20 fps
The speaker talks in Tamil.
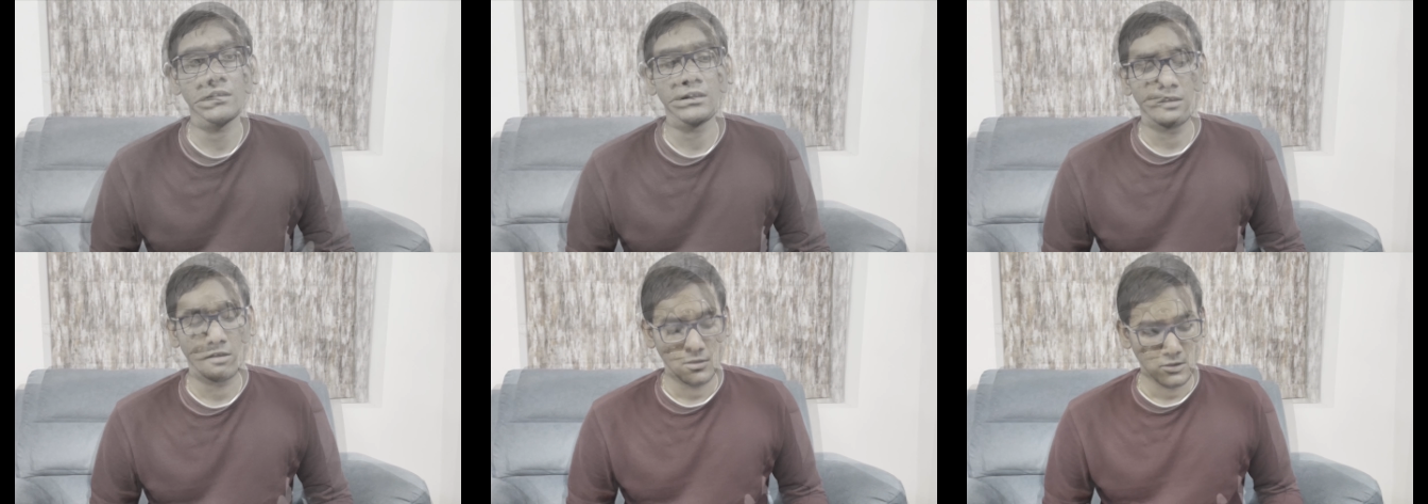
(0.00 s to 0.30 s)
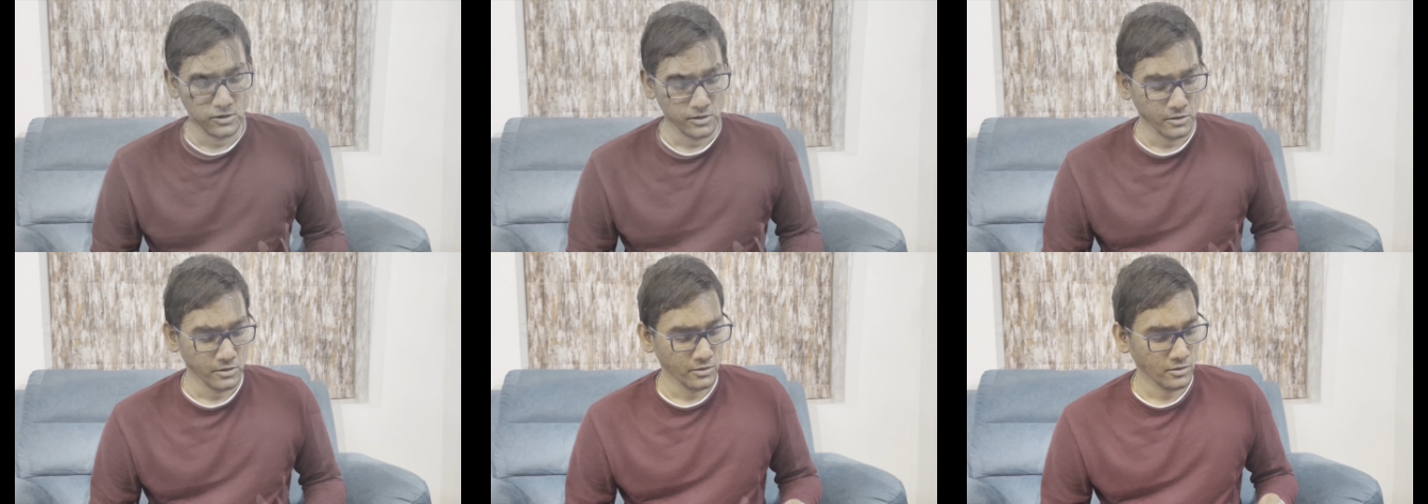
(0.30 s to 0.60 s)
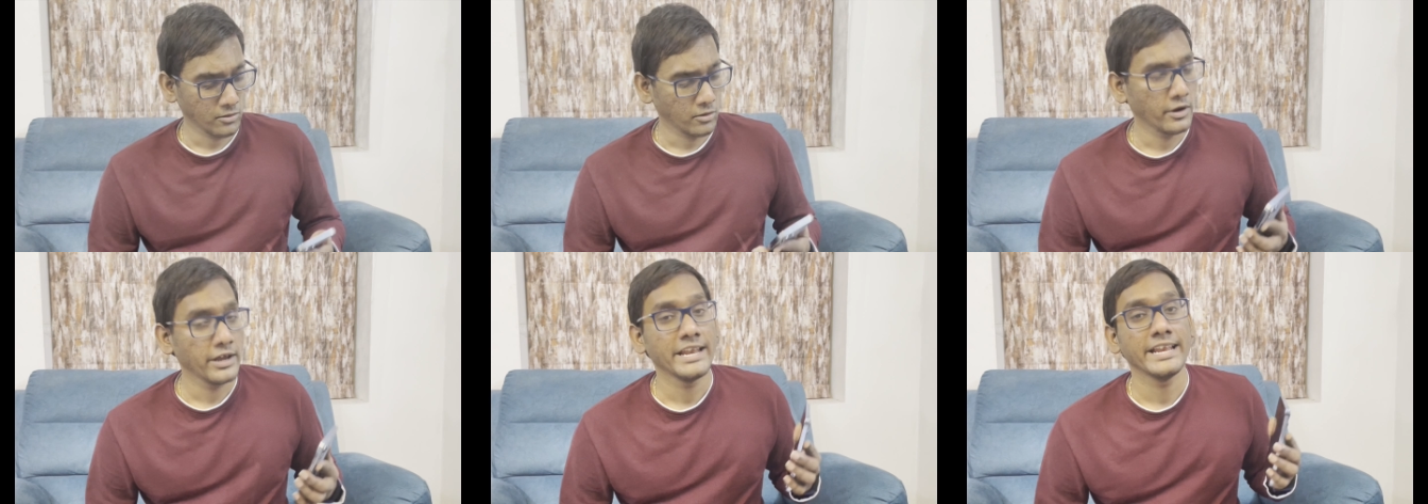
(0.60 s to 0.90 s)
ஸோ நீங்கள்
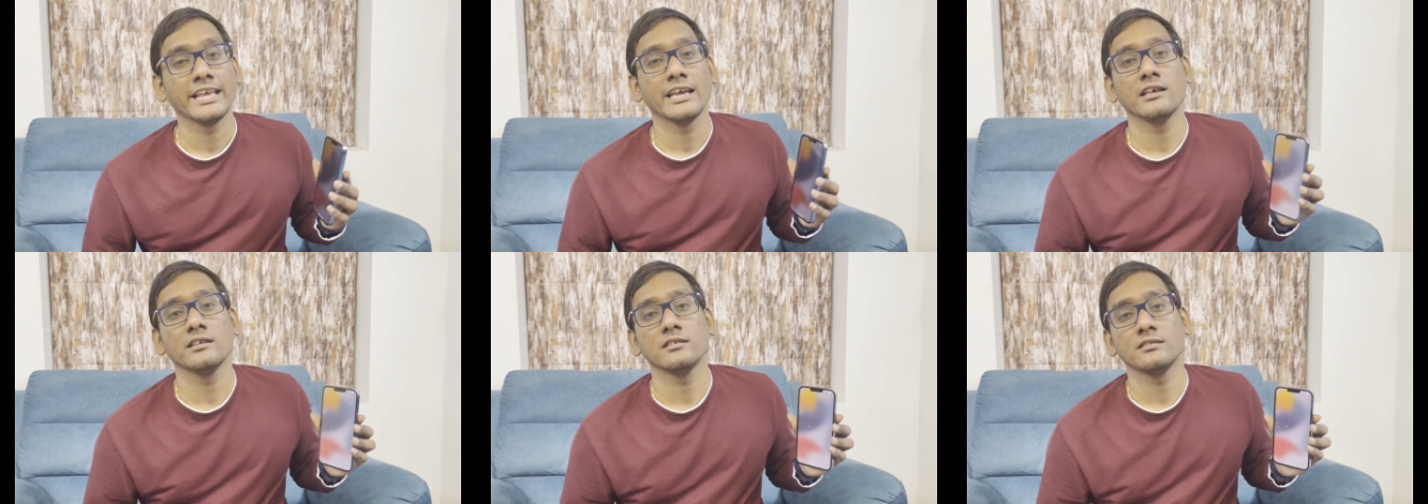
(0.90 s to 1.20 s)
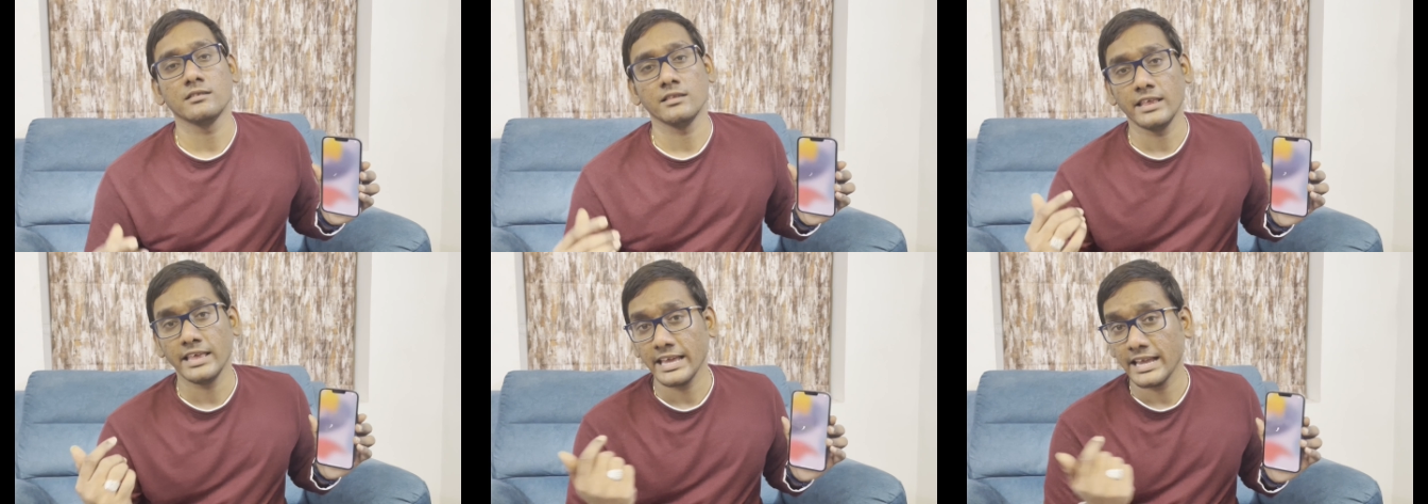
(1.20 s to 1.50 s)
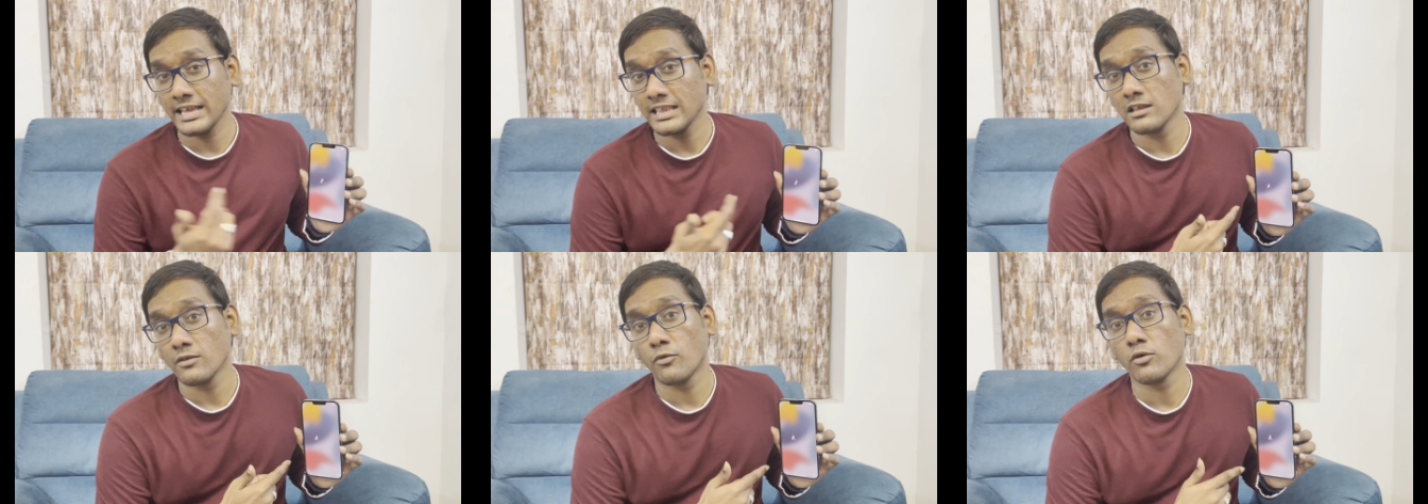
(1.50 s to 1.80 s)
ஸோ இன்கேஸ்
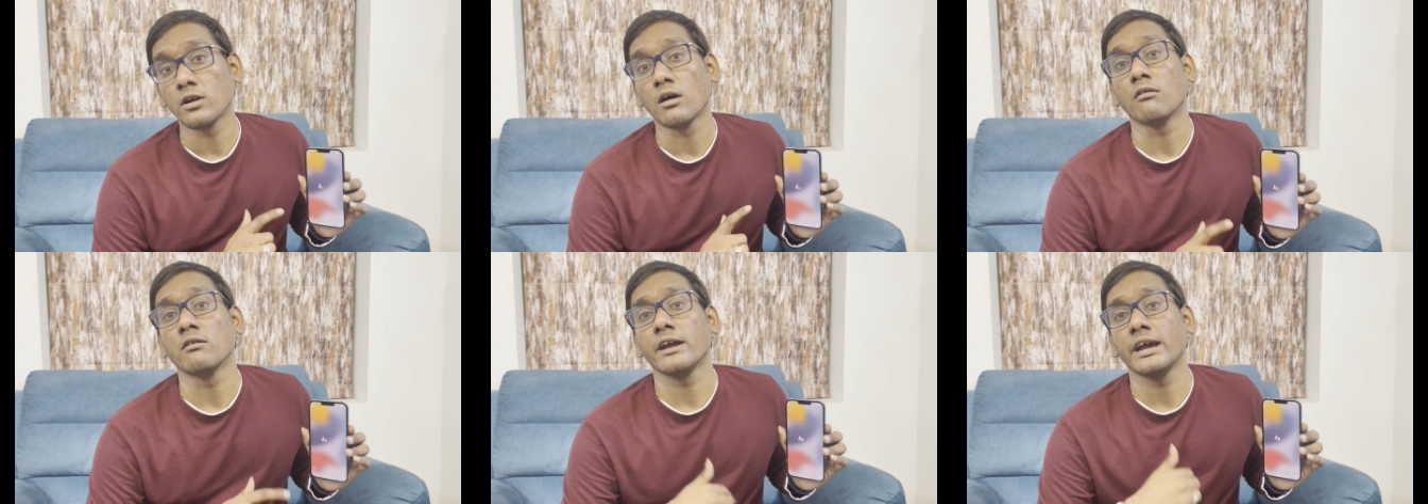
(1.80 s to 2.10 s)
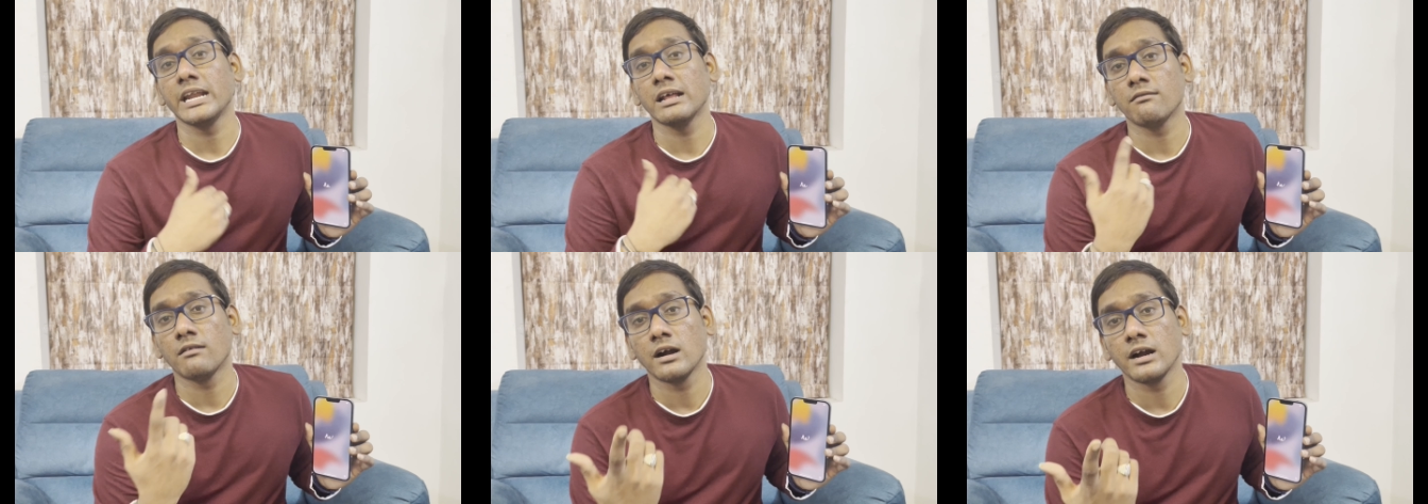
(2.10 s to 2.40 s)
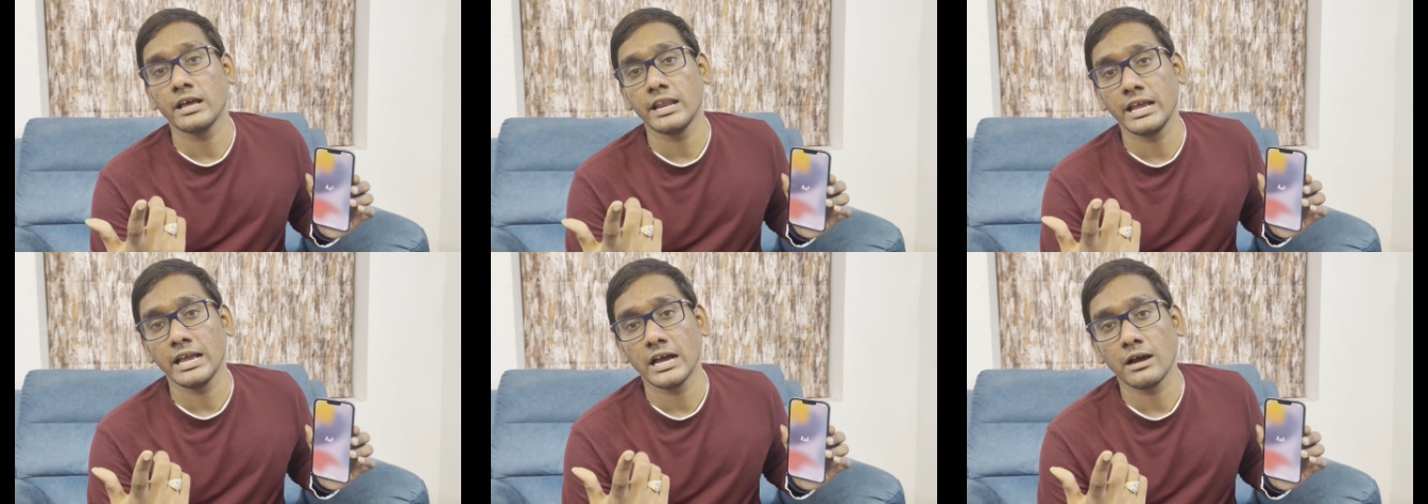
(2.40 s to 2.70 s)
நீங்கள் இந்த ஃபோன் அவங்கக்கிட்ட
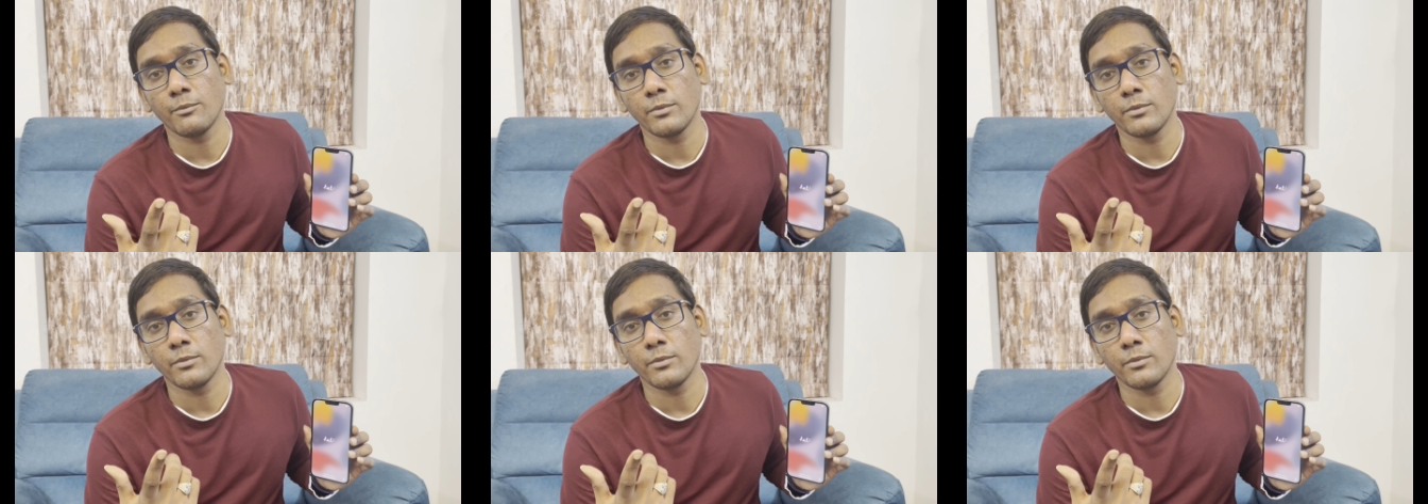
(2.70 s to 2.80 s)
வாங்குறீங்க